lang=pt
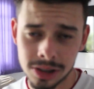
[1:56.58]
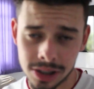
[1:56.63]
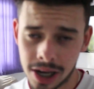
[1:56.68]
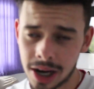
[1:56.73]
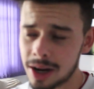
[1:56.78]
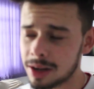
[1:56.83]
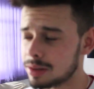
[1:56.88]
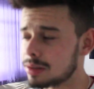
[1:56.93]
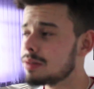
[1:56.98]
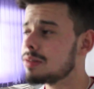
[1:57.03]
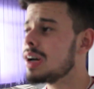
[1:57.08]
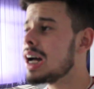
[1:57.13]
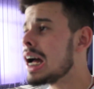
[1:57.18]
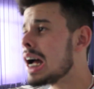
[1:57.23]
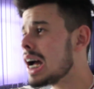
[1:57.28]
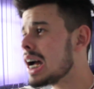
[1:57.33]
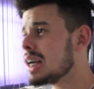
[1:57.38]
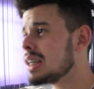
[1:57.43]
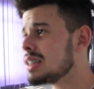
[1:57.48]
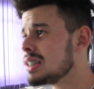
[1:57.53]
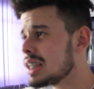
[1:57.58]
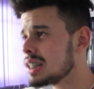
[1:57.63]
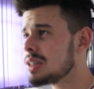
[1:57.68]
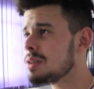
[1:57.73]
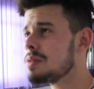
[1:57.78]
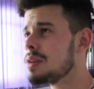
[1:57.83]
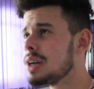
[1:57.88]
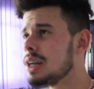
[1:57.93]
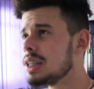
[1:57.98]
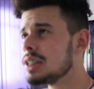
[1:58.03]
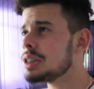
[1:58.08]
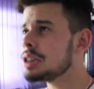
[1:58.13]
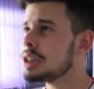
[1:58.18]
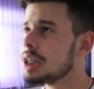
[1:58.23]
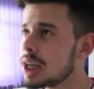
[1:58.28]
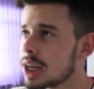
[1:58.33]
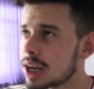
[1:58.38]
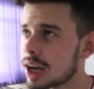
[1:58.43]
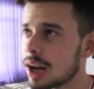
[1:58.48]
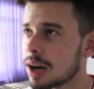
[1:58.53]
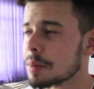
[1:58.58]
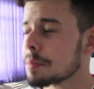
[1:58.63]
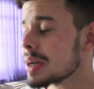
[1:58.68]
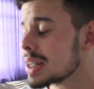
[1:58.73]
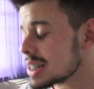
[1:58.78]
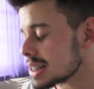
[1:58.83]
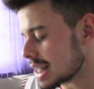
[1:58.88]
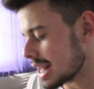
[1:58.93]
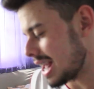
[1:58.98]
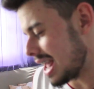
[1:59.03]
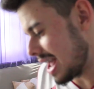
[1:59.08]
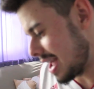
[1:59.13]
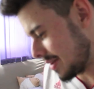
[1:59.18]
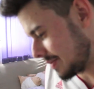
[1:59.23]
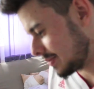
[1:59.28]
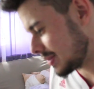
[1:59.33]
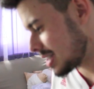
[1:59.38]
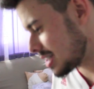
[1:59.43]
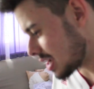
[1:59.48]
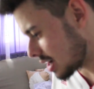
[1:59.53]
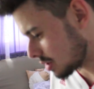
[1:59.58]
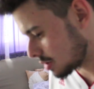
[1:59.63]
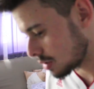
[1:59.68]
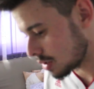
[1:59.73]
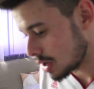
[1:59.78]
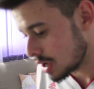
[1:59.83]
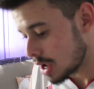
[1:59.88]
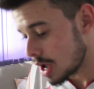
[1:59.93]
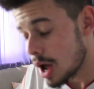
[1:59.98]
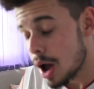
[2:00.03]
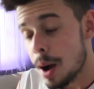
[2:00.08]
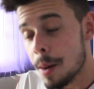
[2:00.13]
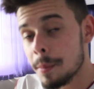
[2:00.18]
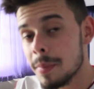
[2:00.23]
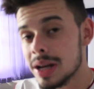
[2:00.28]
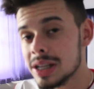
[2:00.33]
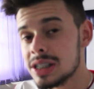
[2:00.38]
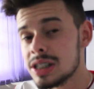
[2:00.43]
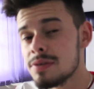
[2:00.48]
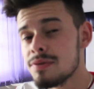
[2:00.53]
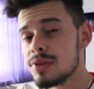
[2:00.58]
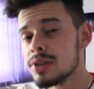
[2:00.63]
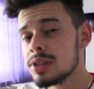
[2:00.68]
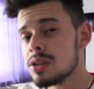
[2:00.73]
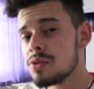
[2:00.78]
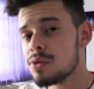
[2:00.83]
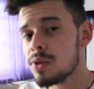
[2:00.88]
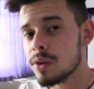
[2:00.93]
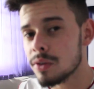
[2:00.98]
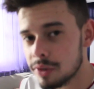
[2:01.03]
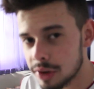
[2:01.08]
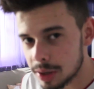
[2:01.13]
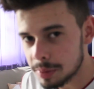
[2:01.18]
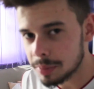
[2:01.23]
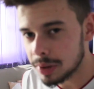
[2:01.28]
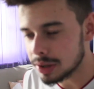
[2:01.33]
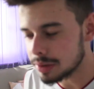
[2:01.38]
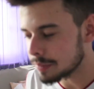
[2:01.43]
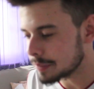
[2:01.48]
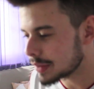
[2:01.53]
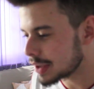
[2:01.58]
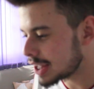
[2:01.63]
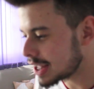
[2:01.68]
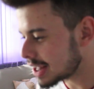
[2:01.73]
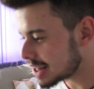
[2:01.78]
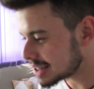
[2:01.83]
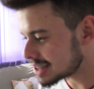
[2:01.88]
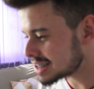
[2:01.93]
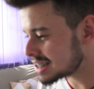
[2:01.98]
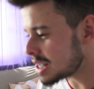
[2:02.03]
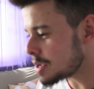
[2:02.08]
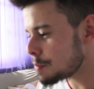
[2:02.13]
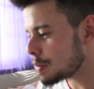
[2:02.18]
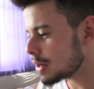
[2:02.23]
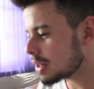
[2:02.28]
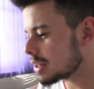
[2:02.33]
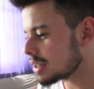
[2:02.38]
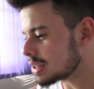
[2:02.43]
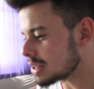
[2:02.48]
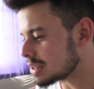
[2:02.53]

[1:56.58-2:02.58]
certo? Ah, isso é tão clichê, cara. Mas é, é, certo. Mas se você for ver, mano, é sempre.